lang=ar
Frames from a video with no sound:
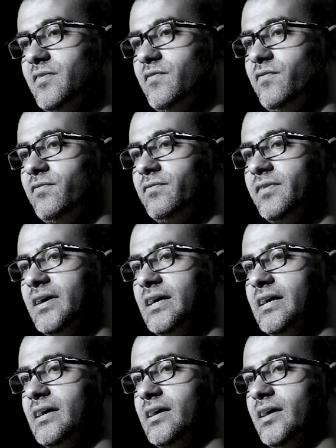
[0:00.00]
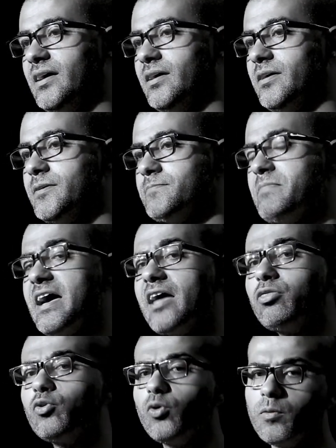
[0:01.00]
ف ما
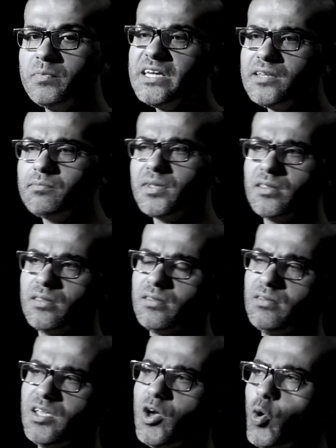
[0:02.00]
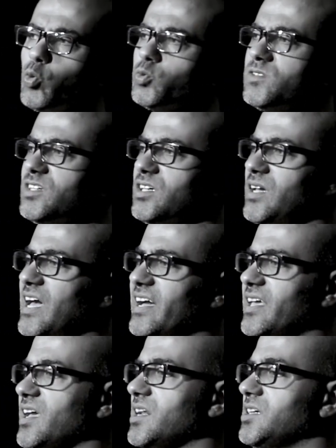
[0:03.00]
أذكر مين من إخوتي
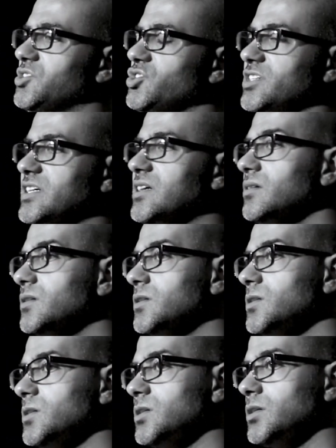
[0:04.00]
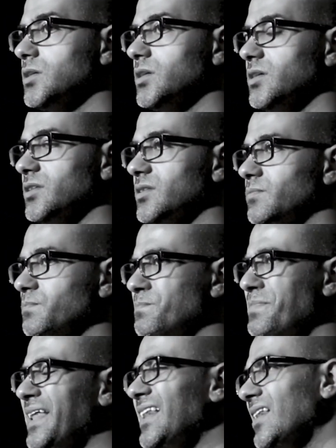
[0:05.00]
حكى لي شيء
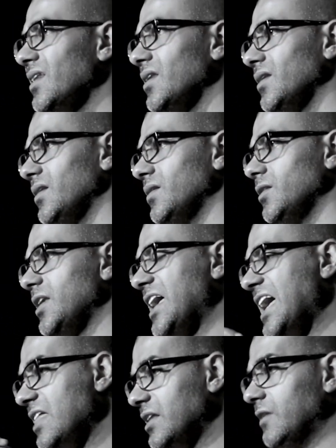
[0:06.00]
من هذه